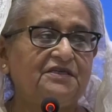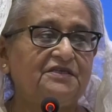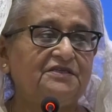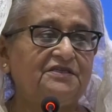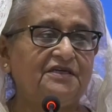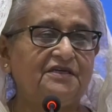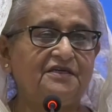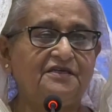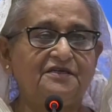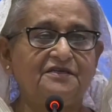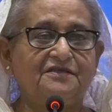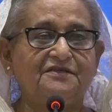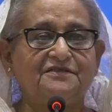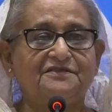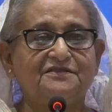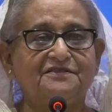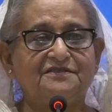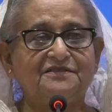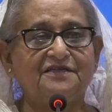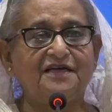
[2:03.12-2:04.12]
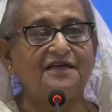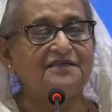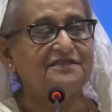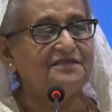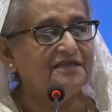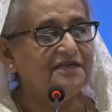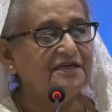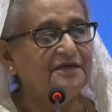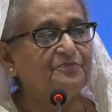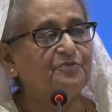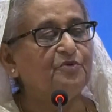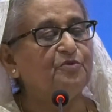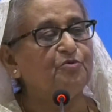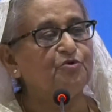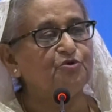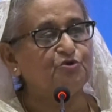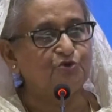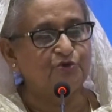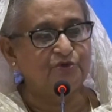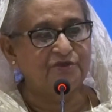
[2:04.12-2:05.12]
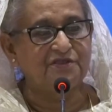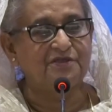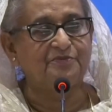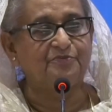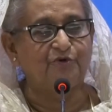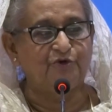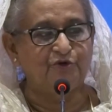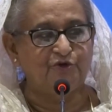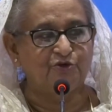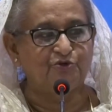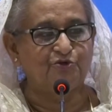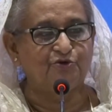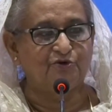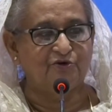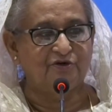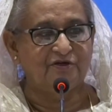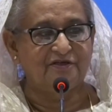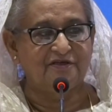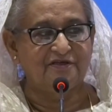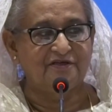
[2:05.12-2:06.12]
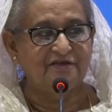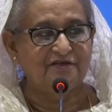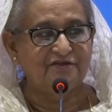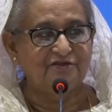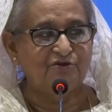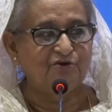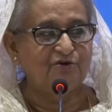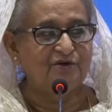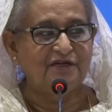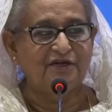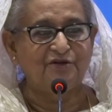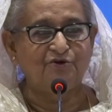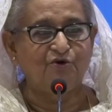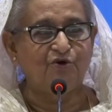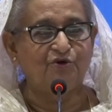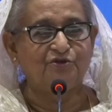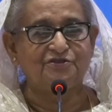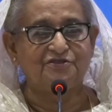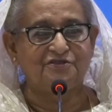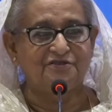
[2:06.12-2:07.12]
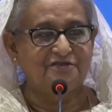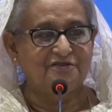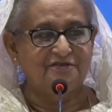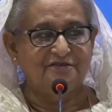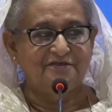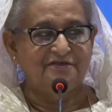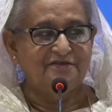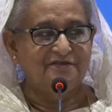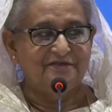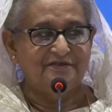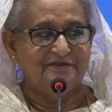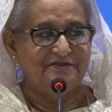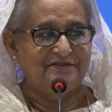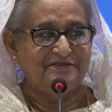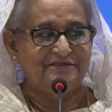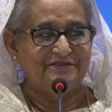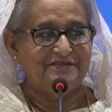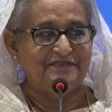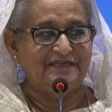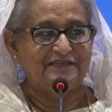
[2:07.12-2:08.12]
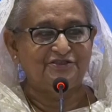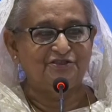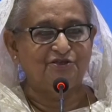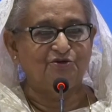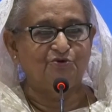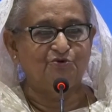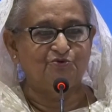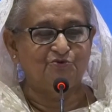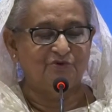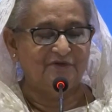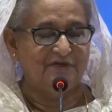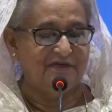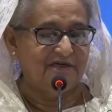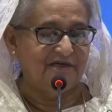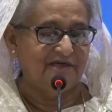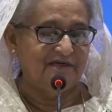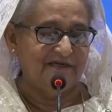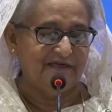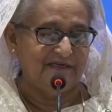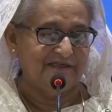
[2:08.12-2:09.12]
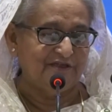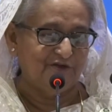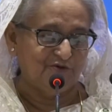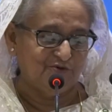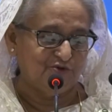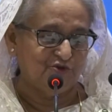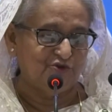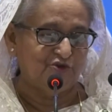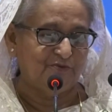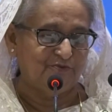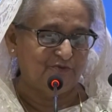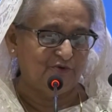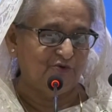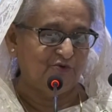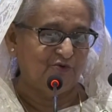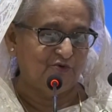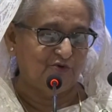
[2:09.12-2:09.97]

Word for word: এসে সেই জাহাজটাকে প্রবর্তরিতে পরিণত করে তখন আর হজ যাত্রা হতো না এটা হচ্ছে সবচেয়ে